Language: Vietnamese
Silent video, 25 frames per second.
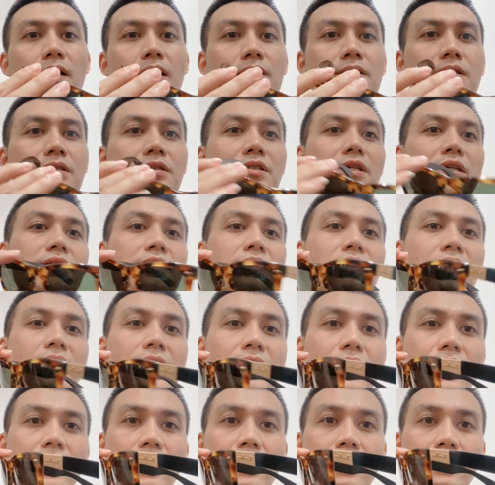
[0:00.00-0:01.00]
Những chiếc như này
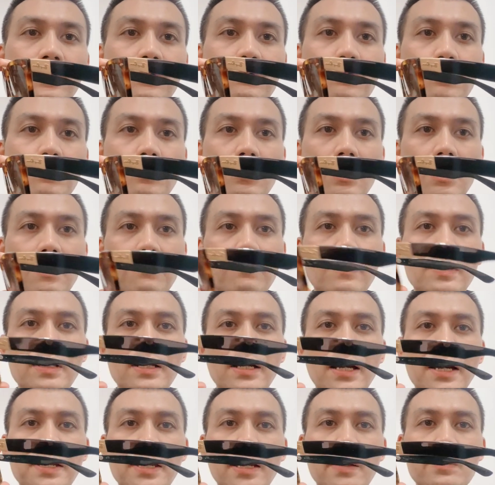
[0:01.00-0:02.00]
là nó phù hợp với
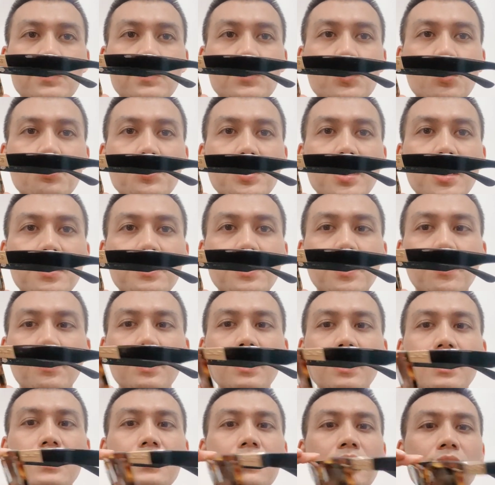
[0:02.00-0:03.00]
lại anh em trung niên nhiều
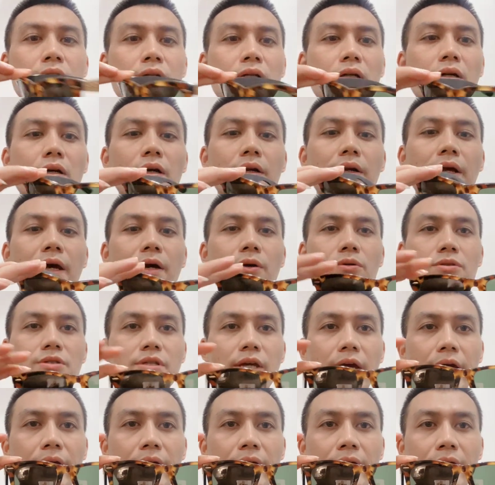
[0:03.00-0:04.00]
hơn, đeo nó
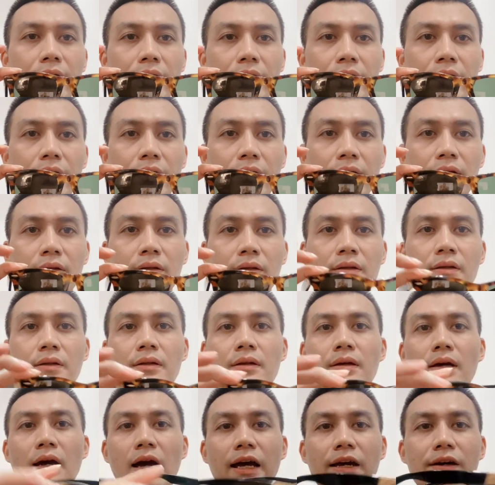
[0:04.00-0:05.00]
sẽ
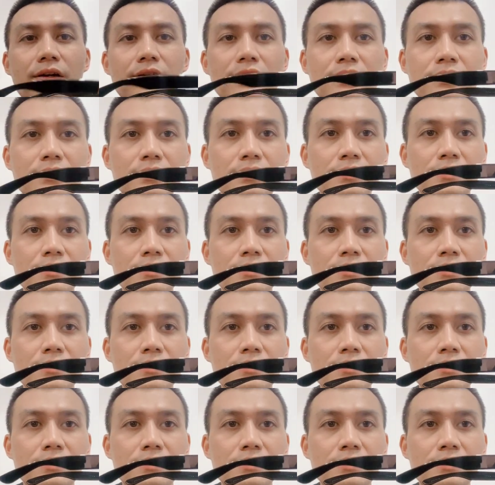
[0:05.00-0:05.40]
hay hơn.